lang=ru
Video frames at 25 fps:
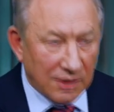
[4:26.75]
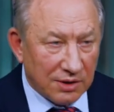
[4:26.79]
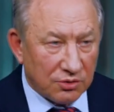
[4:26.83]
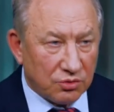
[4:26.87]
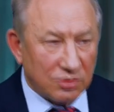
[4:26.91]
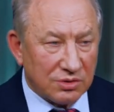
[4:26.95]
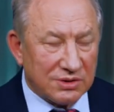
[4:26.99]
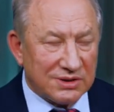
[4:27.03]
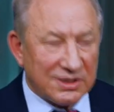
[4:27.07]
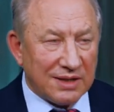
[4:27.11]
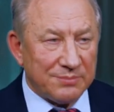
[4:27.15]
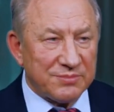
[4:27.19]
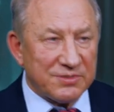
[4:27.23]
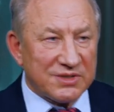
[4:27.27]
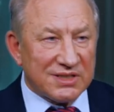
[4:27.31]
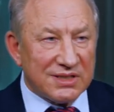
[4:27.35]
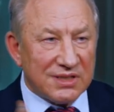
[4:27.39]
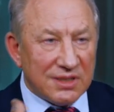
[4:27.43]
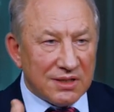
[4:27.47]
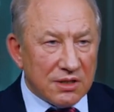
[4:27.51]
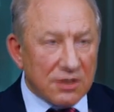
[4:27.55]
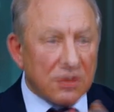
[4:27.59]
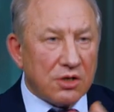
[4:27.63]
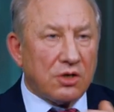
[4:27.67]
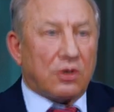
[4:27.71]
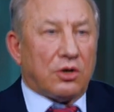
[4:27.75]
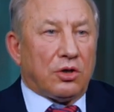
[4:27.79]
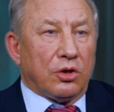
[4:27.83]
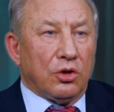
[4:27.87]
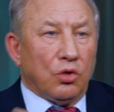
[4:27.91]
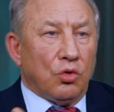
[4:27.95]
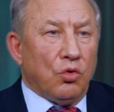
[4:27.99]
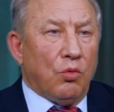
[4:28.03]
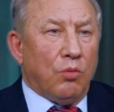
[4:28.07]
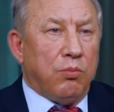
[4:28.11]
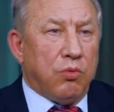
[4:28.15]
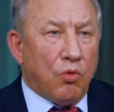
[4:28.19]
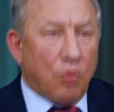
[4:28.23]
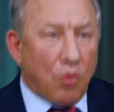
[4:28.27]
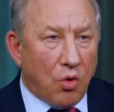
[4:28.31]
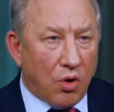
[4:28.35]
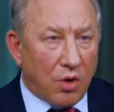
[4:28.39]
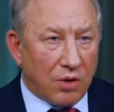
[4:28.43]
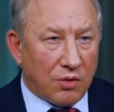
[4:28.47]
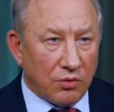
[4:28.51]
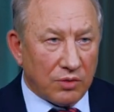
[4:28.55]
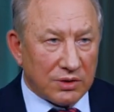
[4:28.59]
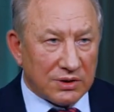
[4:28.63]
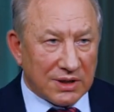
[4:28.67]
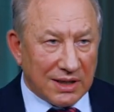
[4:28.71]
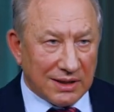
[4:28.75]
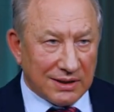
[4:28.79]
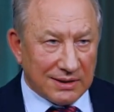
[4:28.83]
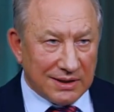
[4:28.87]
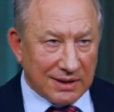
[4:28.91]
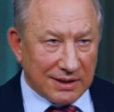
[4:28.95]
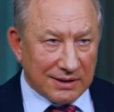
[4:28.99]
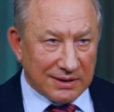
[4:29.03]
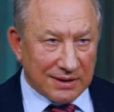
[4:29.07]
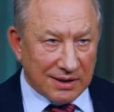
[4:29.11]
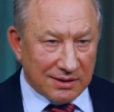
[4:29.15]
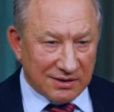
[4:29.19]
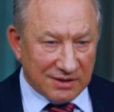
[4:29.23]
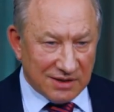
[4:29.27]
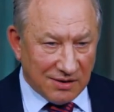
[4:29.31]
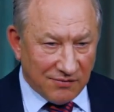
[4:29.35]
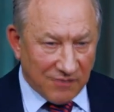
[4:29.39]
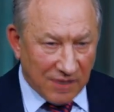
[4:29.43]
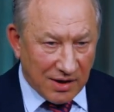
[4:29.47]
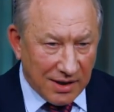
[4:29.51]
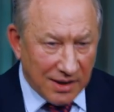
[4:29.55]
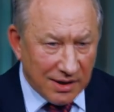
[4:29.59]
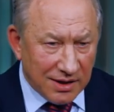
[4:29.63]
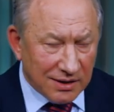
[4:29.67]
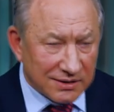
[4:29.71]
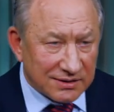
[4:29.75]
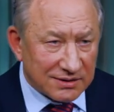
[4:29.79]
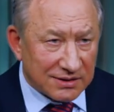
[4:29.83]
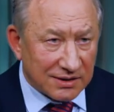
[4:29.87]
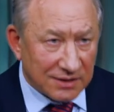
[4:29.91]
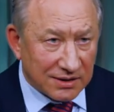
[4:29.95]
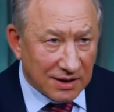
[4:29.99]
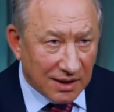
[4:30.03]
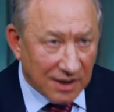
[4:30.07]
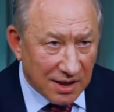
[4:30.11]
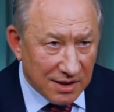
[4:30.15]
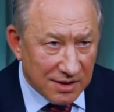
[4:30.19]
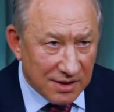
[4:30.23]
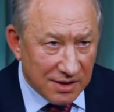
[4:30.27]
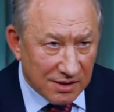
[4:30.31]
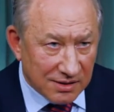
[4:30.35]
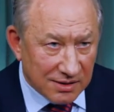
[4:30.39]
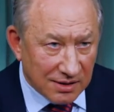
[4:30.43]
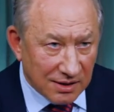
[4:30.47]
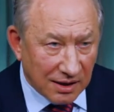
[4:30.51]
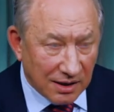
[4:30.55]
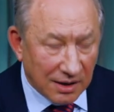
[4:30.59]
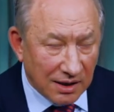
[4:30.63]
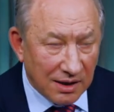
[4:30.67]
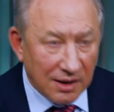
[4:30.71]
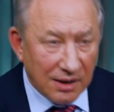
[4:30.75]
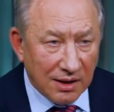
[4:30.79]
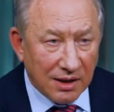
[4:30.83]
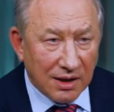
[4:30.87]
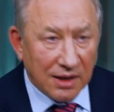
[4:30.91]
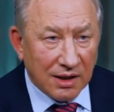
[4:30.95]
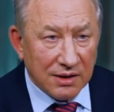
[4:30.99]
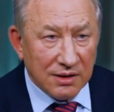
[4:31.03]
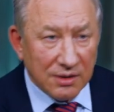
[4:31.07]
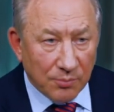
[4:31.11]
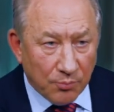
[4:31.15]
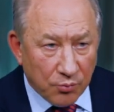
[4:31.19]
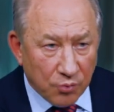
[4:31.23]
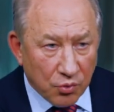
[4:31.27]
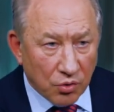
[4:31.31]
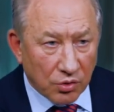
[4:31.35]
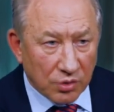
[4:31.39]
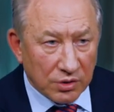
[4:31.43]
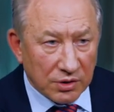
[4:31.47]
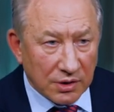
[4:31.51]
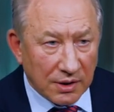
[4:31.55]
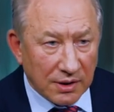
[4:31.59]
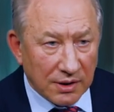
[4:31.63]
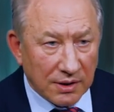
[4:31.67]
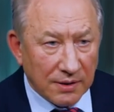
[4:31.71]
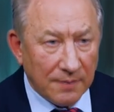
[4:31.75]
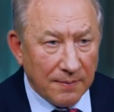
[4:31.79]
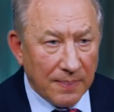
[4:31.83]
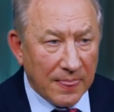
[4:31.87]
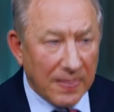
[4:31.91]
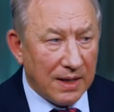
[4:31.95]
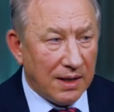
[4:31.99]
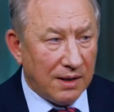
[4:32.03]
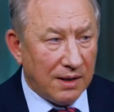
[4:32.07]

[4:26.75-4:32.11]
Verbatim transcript: То есть там целый клубок, вот когда навалился на родителя, они поняли,